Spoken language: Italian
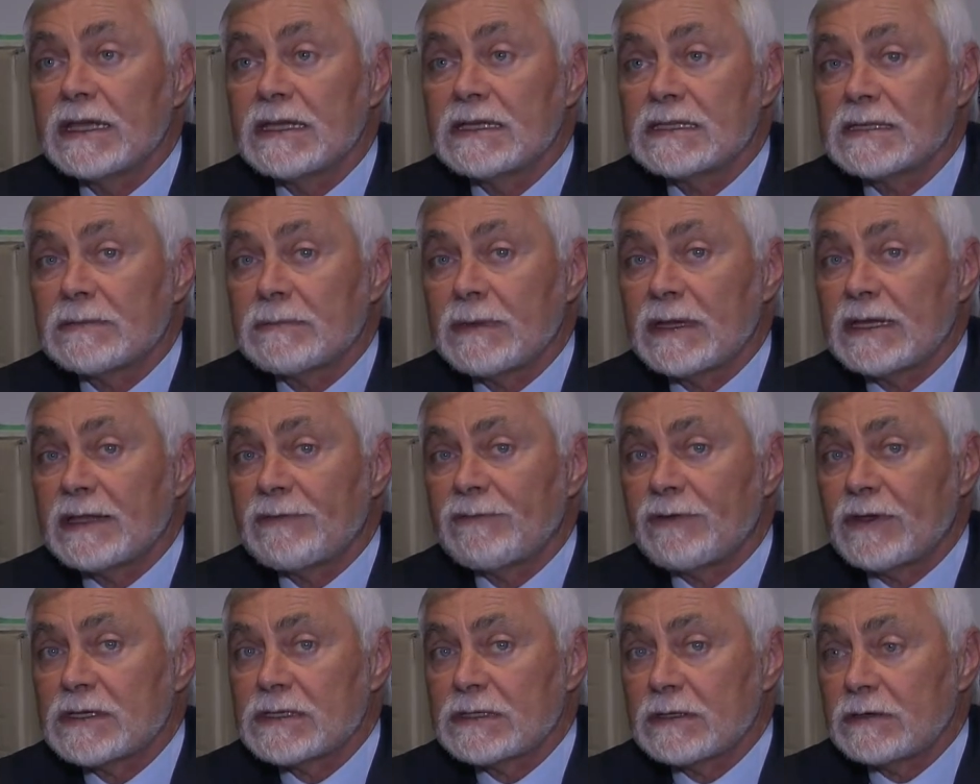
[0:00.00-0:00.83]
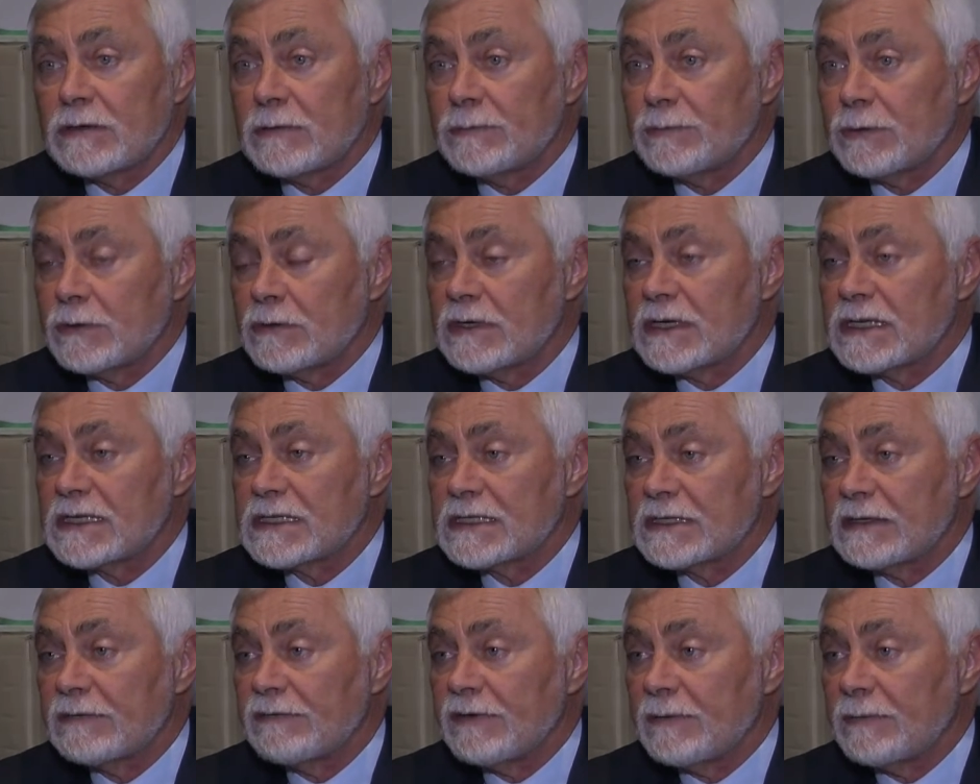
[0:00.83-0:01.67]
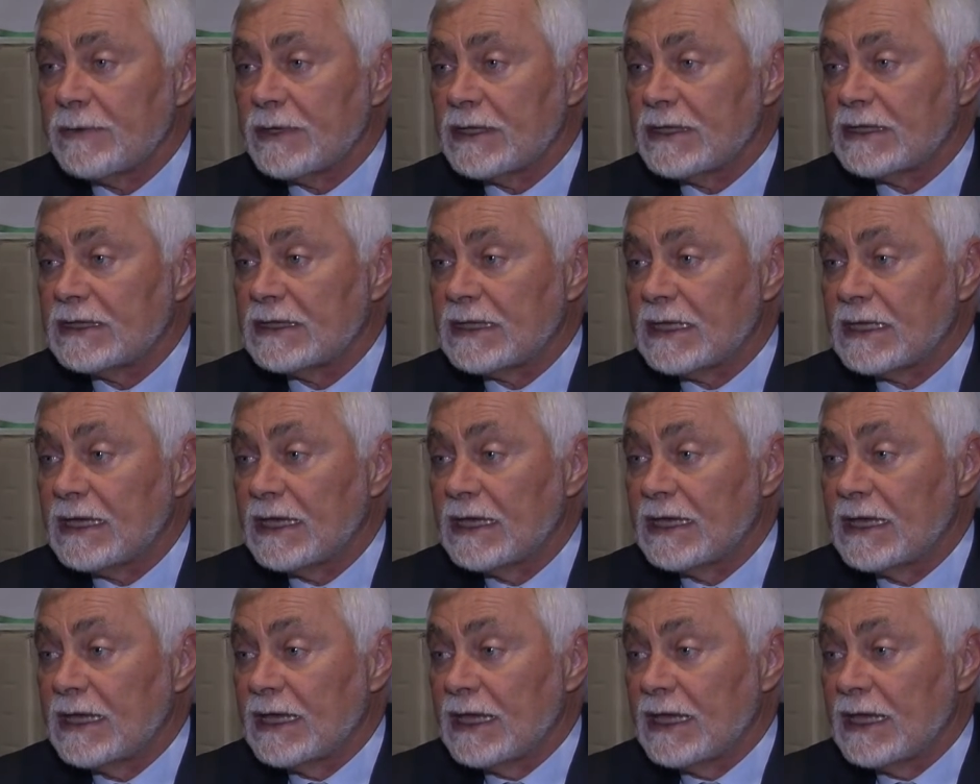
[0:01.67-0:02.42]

si manifestano progressivamente